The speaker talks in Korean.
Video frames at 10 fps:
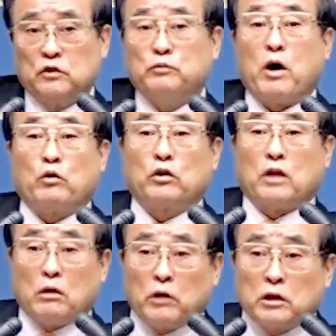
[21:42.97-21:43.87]
그
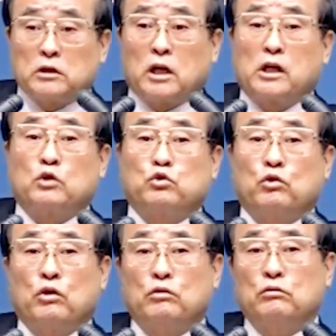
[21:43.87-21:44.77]
바울은 날마다 자기가
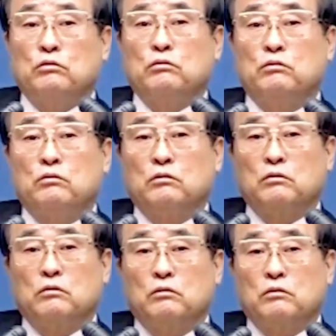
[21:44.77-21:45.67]
죽어.
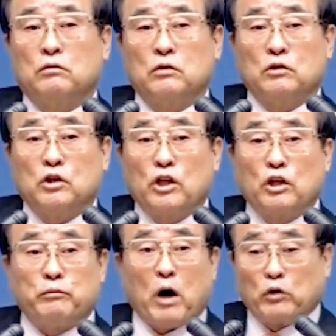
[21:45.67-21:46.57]

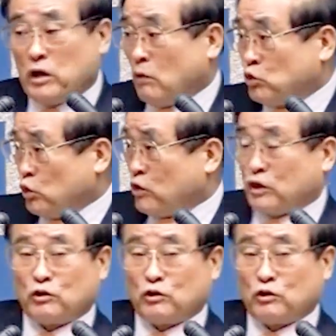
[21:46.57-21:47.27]
전에는 바울이 남 죽이러